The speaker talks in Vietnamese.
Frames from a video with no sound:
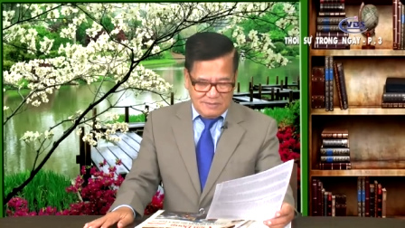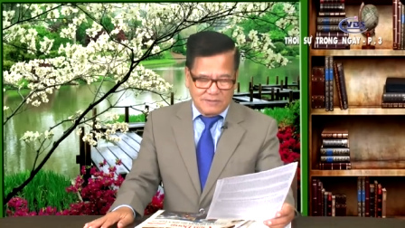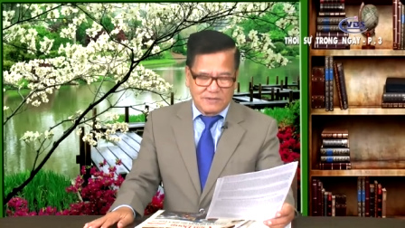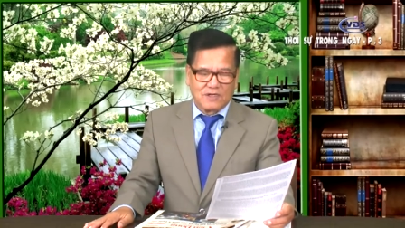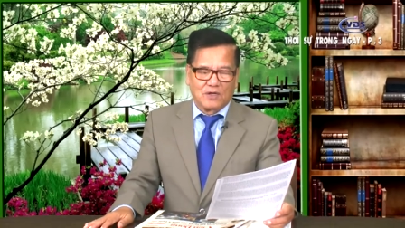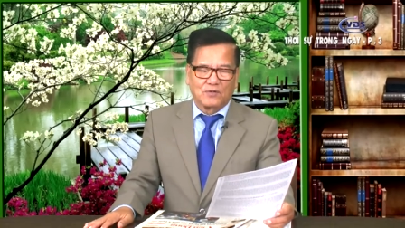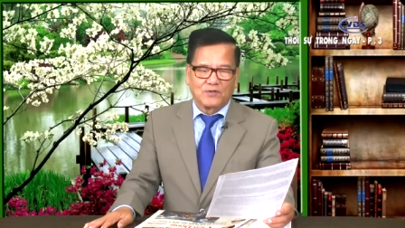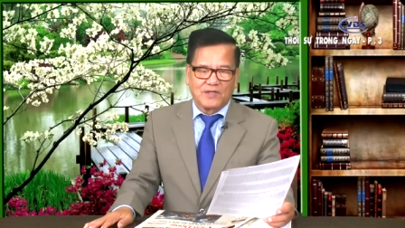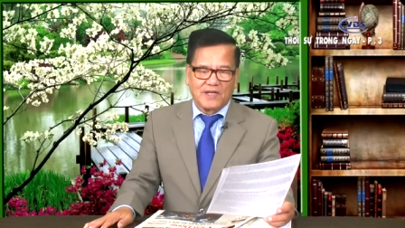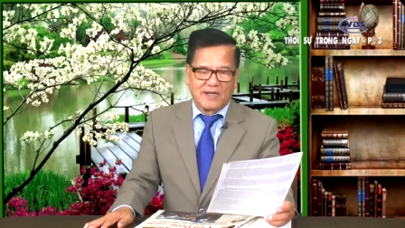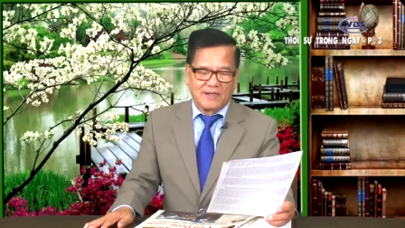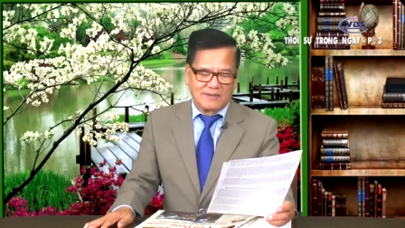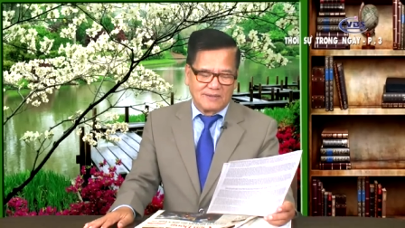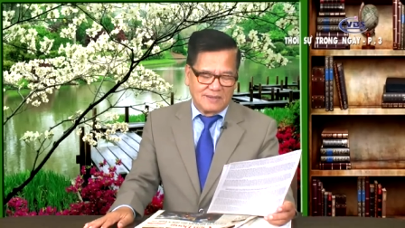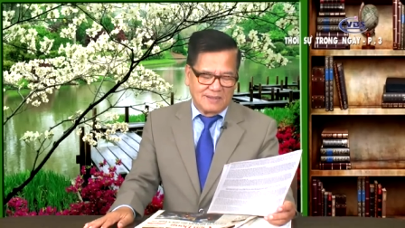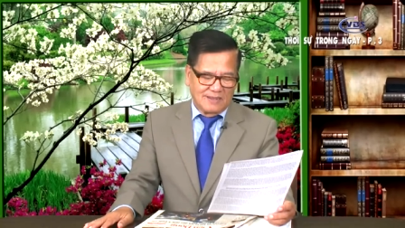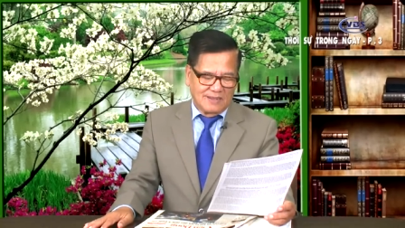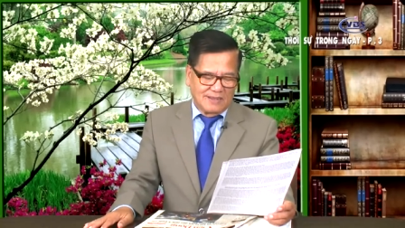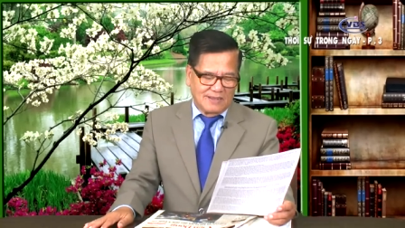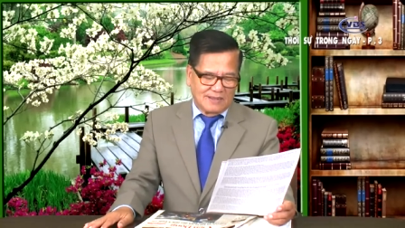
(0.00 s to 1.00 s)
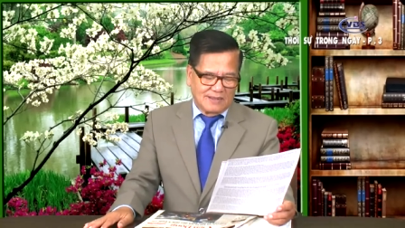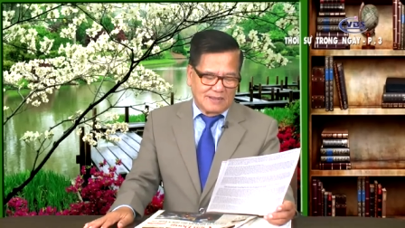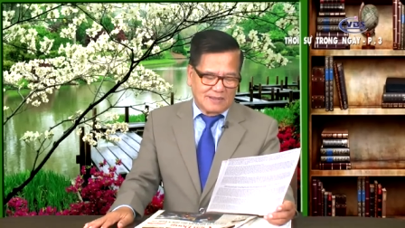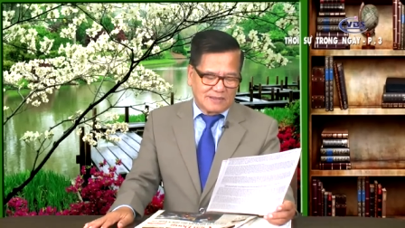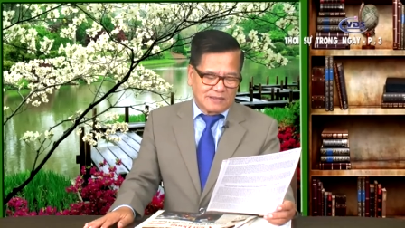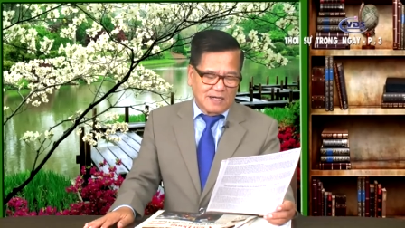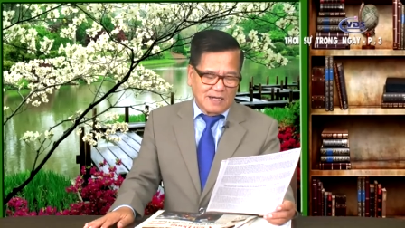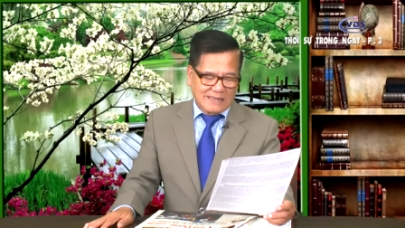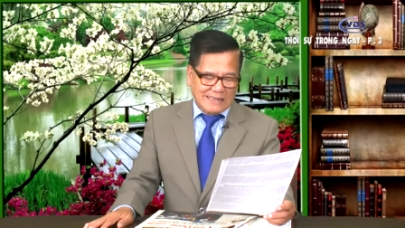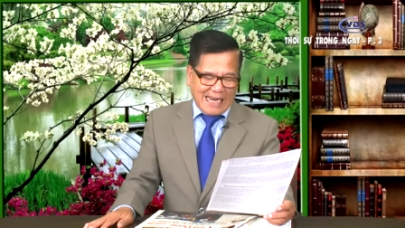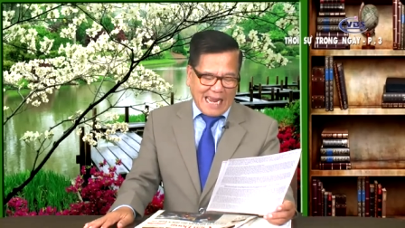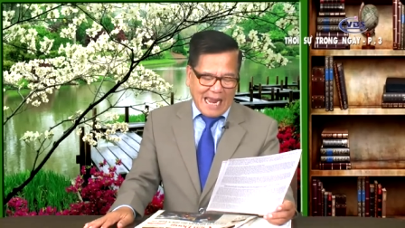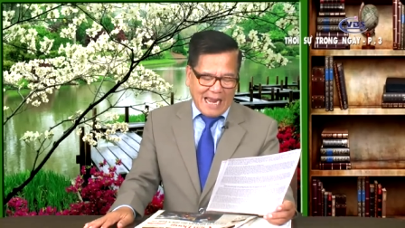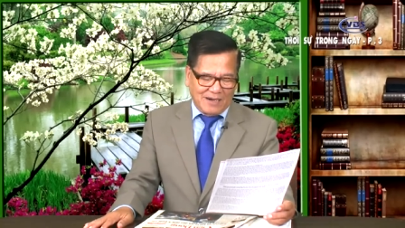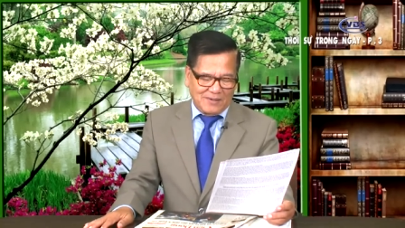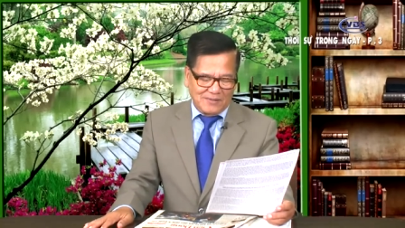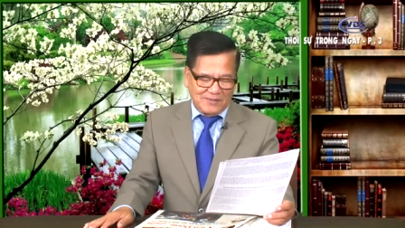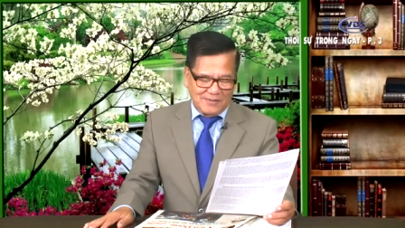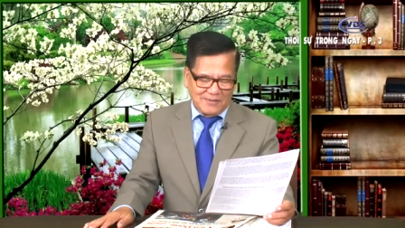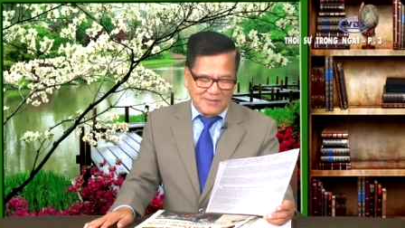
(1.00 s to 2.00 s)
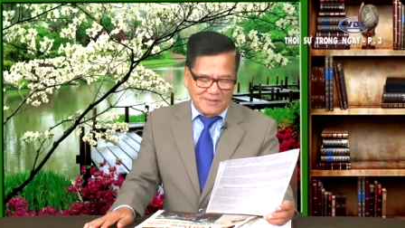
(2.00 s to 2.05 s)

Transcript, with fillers: Triều Tiên, thương thảo.